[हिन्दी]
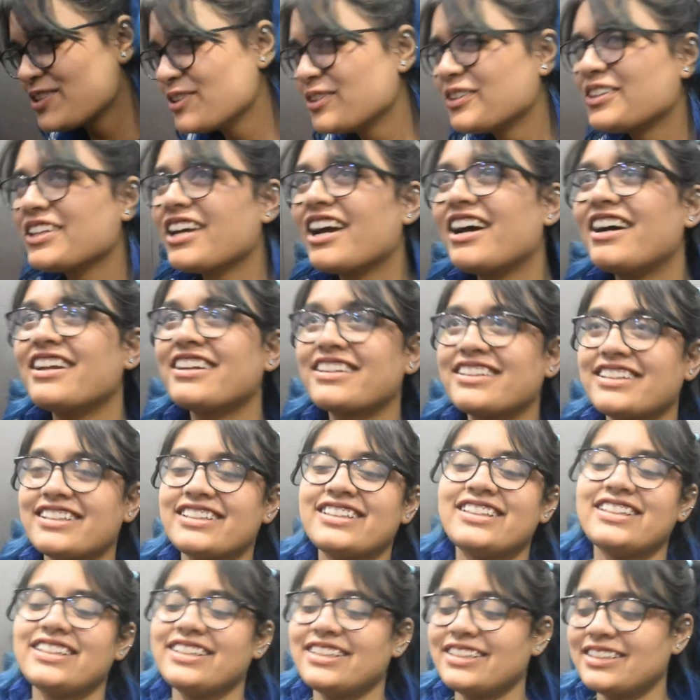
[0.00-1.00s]
चूतिया
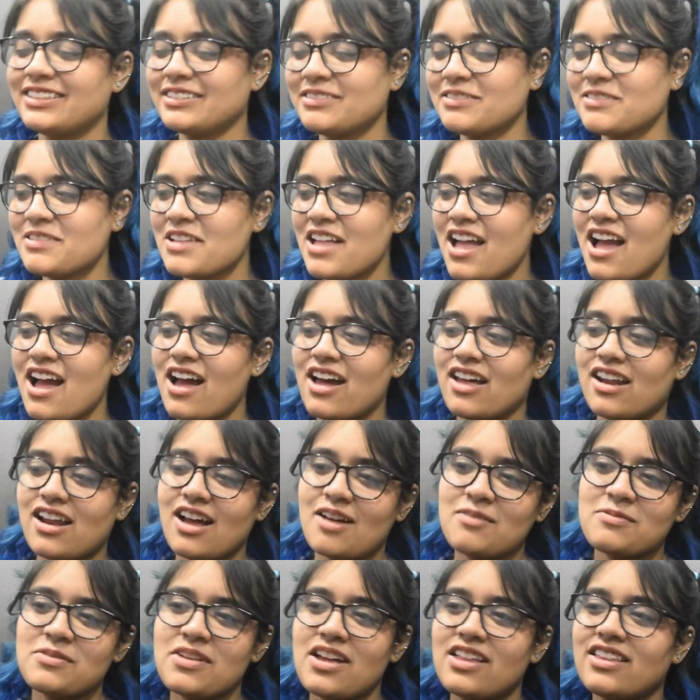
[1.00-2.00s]
हरकत थी
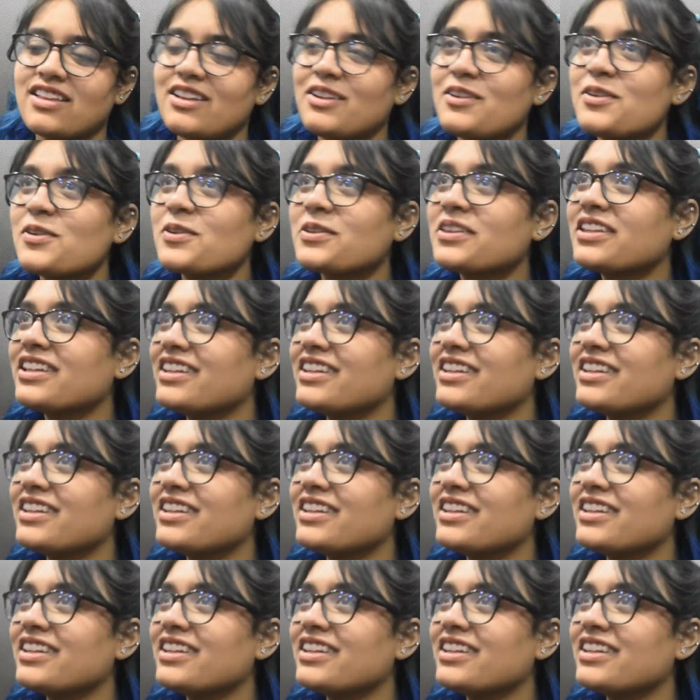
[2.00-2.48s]
लोग